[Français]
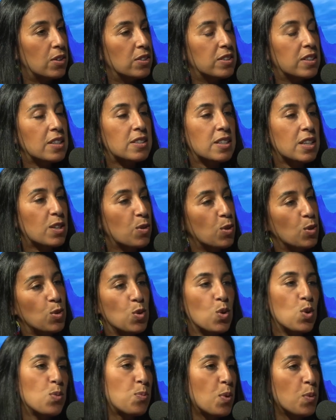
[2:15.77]
des
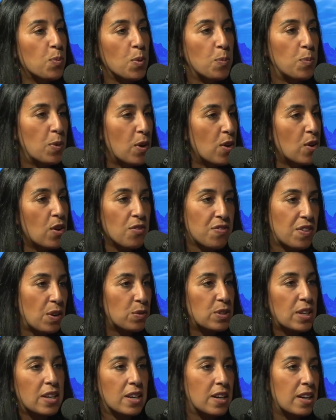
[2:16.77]
écolos, bobos blancs. Enfin,
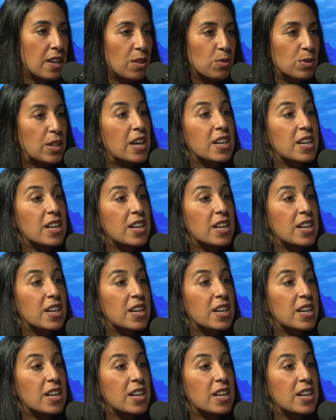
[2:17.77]
on a, on a